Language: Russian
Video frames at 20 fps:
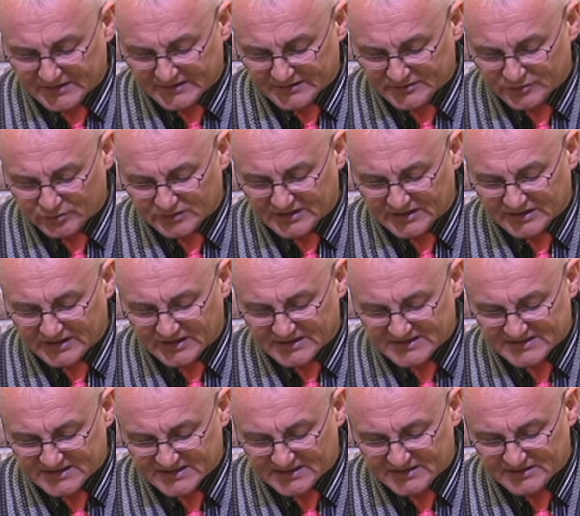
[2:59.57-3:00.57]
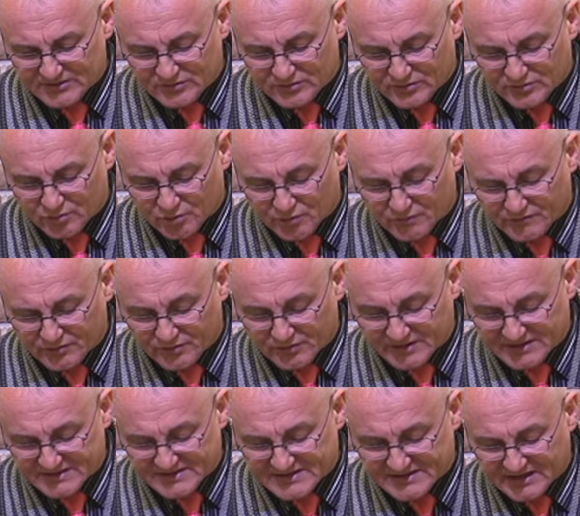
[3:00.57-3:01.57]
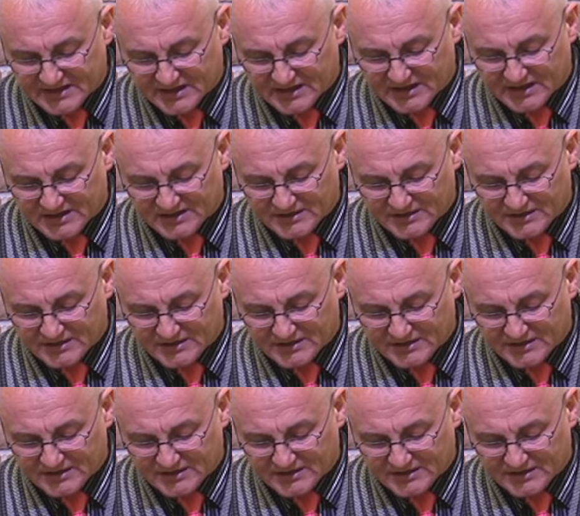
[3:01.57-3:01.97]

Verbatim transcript: но драгоценную кровью Христа, как